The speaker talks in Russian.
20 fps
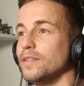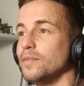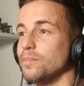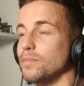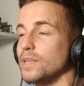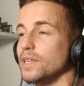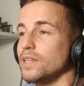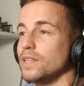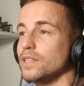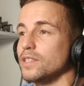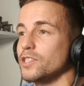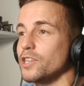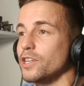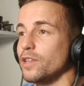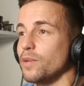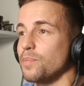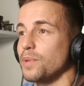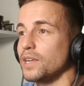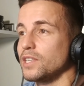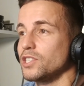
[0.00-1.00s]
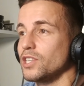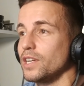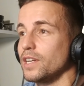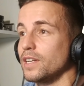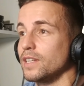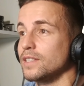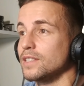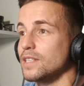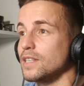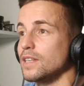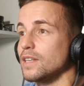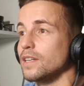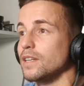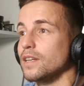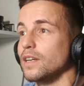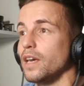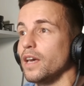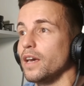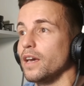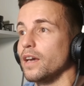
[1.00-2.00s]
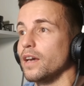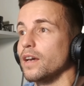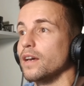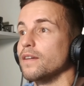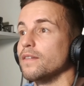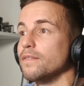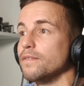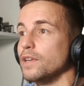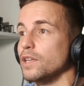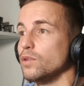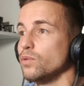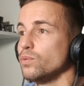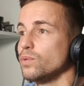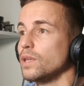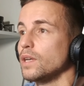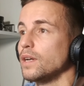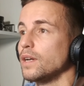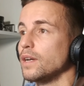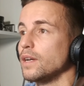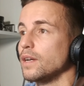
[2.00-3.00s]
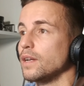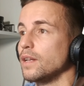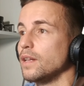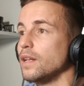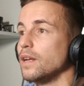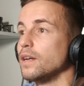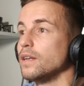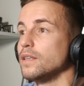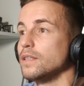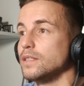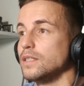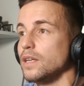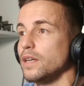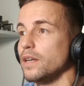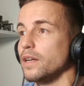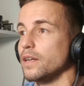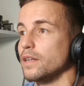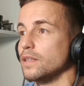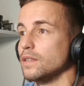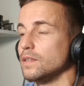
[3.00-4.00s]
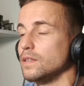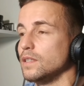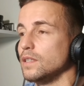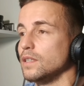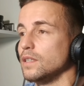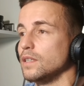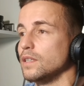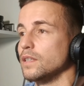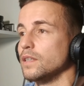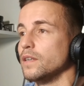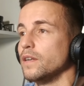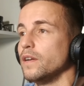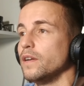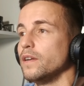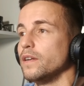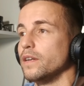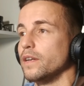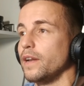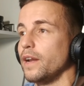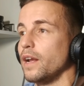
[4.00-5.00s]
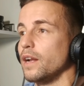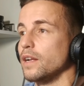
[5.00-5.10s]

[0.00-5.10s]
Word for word: О да, это очень красиво. Интересно, а почему вам пришла в голову